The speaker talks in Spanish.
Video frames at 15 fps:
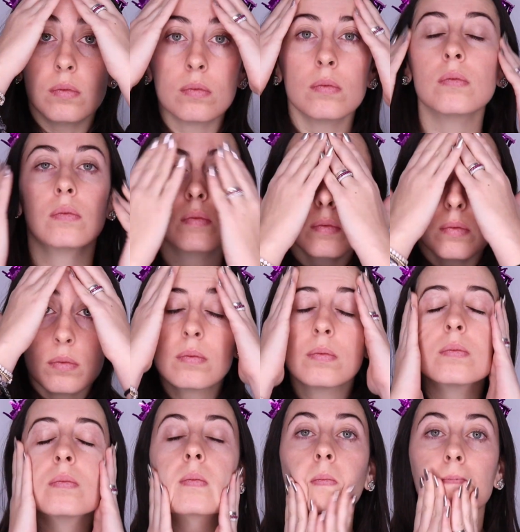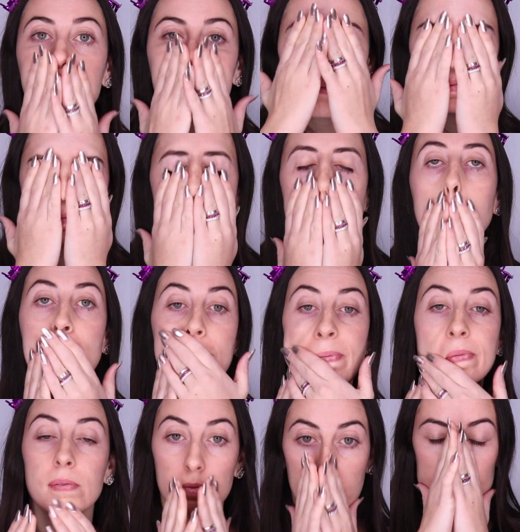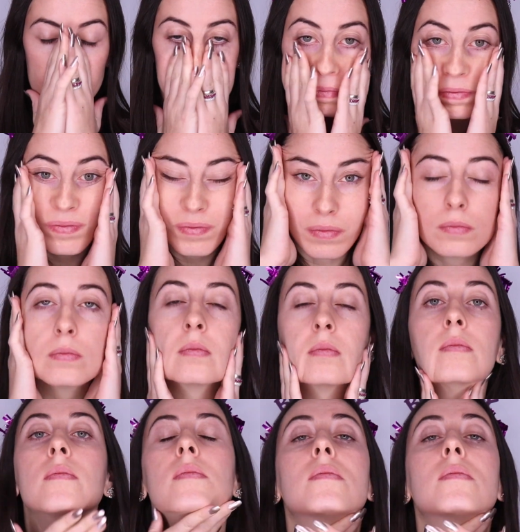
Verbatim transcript: Recuerda que es muy importante también llevarlo al área del cuello.